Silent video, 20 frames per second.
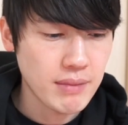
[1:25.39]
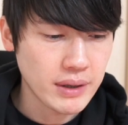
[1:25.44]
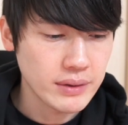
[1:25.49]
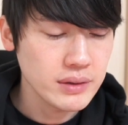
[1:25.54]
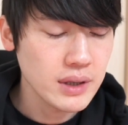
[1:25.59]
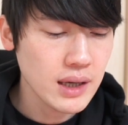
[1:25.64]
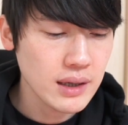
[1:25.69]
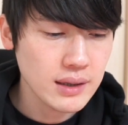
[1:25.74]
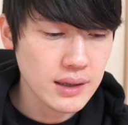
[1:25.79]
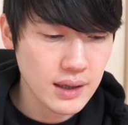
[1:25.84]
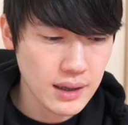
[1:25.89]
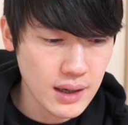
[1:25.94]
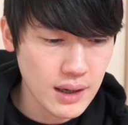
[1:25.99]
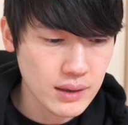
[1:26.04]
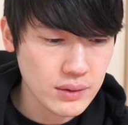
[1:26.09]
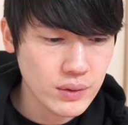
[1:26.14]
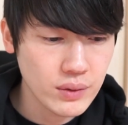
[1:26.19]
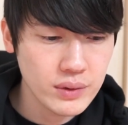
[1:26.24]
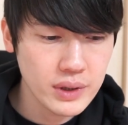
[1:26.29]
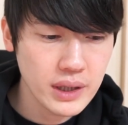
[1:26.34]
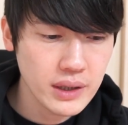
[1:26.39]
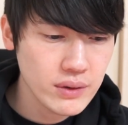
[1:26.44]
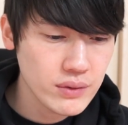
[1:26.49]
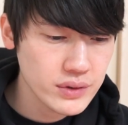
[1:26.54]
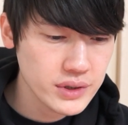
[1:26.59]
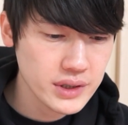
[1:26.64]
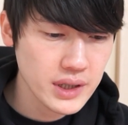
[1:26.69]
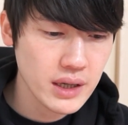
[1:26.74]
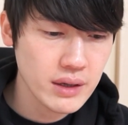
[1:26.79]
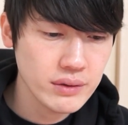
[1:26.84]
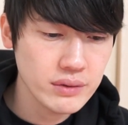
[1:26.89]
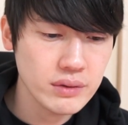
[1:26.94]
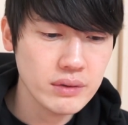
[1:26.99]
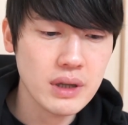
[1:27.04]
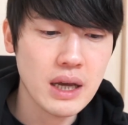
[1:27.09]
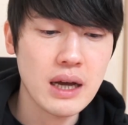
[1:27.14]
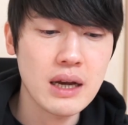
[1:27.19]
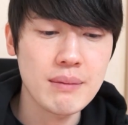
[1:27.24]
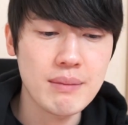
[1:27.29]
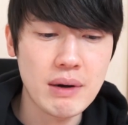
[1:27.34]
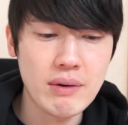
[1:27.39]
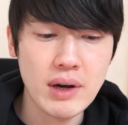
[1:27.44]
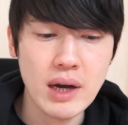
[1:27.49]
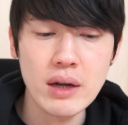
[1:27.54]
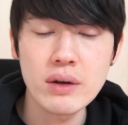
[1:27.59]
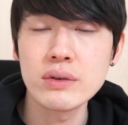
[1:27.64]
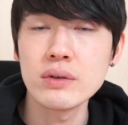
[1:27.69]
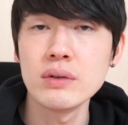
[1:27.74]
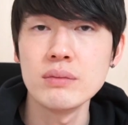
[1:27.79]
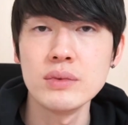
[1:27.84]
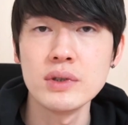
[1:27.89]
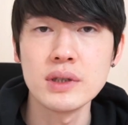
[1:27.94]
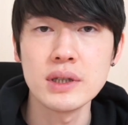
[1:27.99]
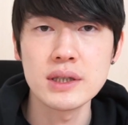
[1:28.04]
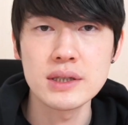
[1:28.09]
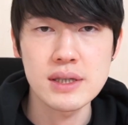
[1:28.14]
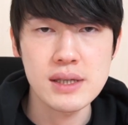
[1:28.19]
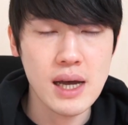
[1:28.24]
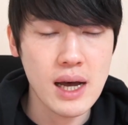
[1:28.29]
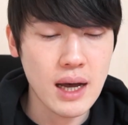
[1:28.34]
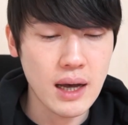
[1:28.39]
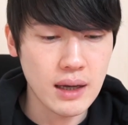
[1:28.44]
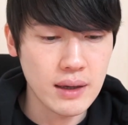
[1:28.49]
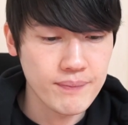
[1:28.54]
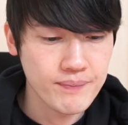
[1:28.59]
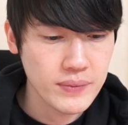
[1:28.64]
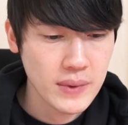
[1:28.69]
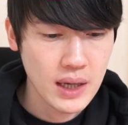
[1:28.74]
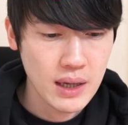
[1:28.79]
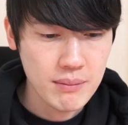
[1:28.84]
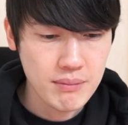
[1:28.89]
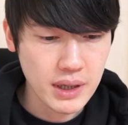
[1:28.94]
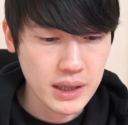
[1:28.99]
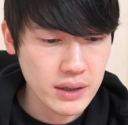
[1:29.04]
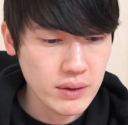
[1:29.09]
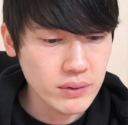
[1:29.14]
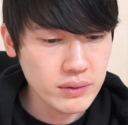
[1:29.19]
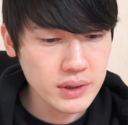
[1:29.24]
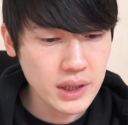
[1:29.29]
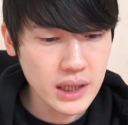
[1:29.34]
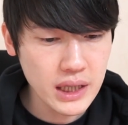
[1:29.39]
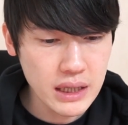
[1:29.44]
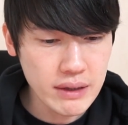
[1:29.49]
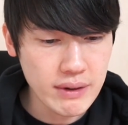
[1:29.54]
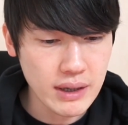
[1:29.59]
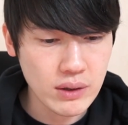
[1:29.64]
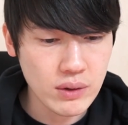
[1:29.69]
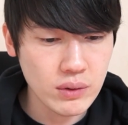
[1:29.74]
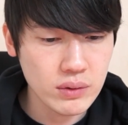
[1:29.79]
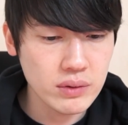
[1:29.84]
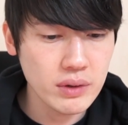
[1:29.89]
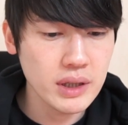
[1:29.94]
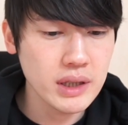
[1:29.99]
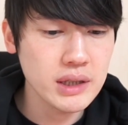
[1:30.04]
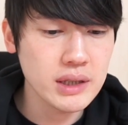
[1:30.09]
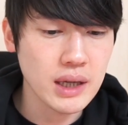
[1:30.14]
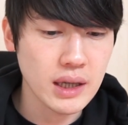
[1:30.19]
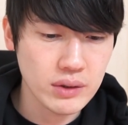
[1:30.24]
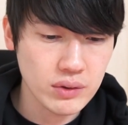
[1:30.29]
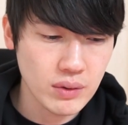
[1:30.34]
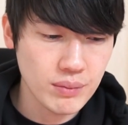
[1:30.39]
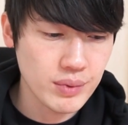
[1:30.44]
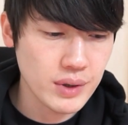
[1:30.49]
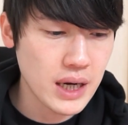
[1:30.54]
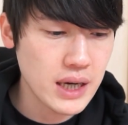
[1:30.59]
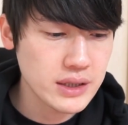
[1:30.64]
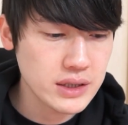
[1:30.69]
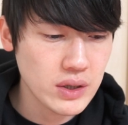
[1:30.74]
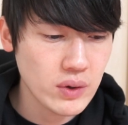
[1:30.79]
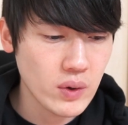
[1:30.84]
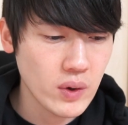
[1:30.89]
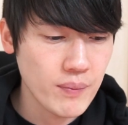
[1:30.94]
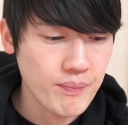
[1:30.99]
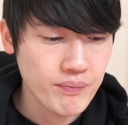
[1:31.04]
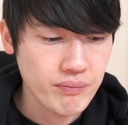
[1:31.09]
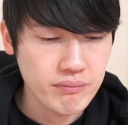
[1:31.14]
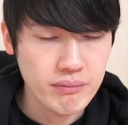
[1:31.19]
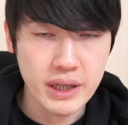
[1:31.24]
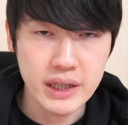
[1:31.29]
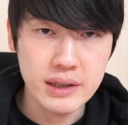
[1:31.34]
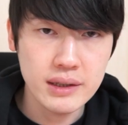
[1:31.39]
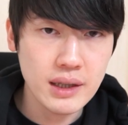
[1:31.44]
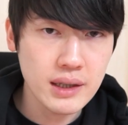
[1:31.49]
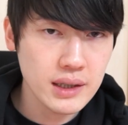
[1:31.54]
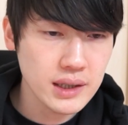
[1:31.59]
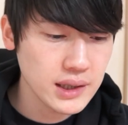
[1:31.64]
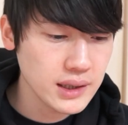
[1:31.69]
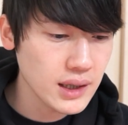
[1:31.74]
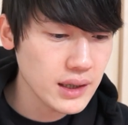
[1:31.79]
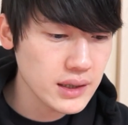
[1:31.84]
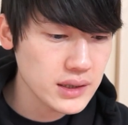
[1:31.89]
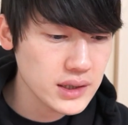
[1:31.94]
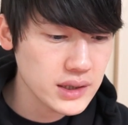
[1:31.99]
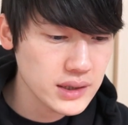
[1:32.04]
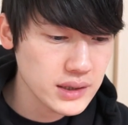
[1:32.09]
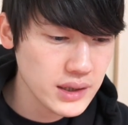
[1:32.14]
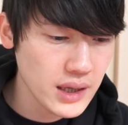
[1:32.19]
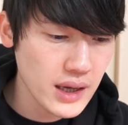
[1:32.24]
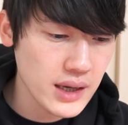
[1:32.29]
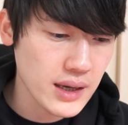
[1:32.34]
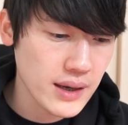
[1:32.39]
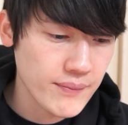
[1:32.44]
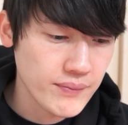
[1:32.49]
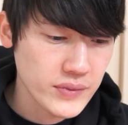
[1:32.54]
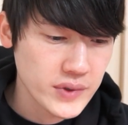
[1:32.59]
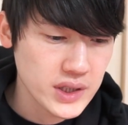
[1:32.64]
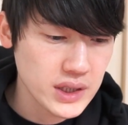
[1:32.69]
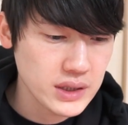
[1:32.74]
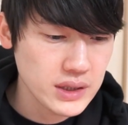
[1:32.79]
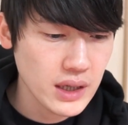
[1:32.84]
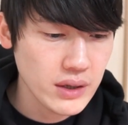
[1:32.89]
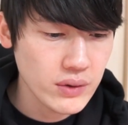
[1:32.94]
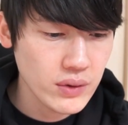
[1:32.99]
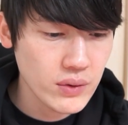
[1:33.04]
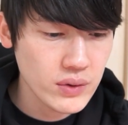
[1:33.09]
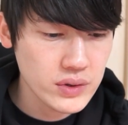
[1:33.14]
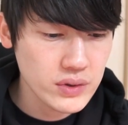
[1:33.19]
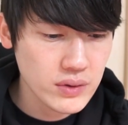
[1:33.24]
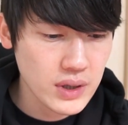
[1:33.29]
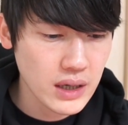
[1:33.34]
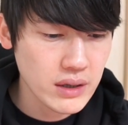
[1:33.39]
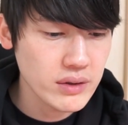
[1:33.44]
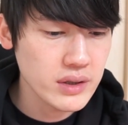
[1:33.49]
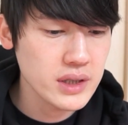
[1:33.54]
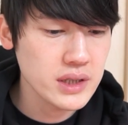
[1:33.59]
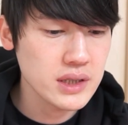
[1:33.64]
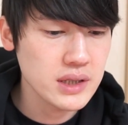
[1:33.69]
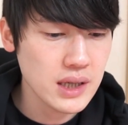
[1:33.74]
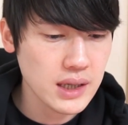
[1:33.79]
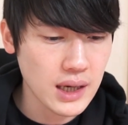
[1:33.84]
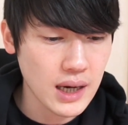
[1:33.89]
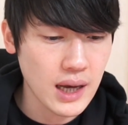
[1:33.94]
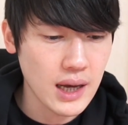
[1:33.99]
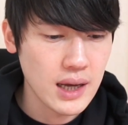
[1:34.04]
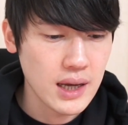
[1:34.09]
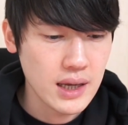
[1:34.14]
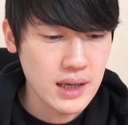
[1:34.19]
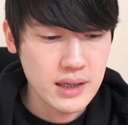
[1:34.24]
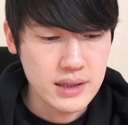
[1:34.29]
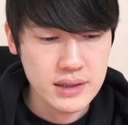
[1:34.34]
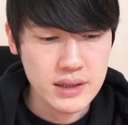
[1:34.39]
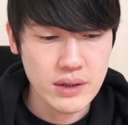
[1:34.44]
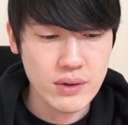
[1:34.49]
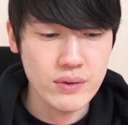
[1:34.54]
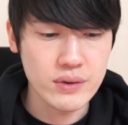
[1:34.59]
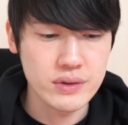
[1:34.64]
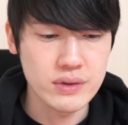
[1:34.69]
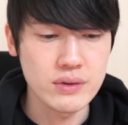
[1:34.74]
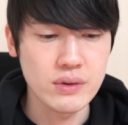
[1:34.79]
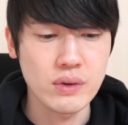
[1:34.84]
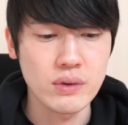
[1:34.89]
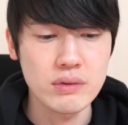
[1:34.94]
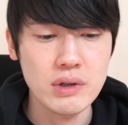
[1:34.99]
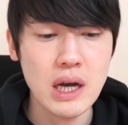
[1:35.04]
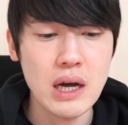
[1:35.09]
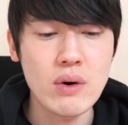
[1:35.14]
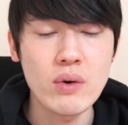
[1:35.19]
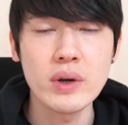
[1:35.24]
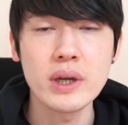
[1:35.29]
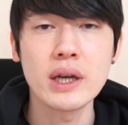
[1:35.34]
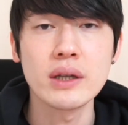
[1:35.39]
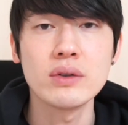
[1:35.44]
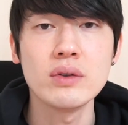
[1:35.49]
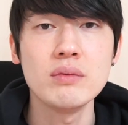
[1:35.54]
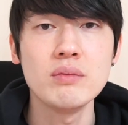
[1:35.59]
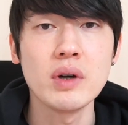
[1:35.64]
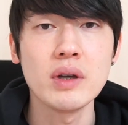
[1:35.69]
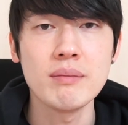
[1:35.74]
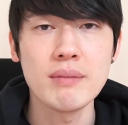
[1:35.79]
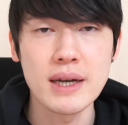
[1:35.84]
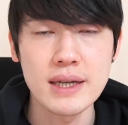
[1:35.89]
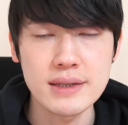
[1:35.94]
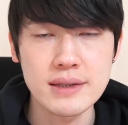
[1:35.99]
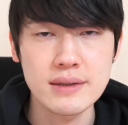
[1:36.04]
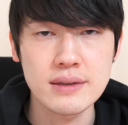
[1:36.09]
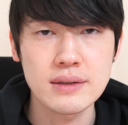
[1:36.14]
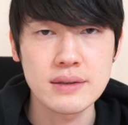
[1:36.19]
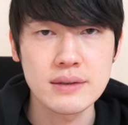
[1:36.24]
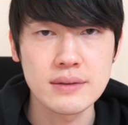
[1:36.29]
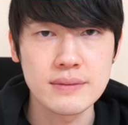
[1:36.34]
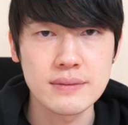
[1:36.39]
普段からコーディングをしている人であればわかると思うんですが、基本的にはコードエディターとブラウザを行ったり来たりして実際の表示を確認しながら作業することが多いかと思います。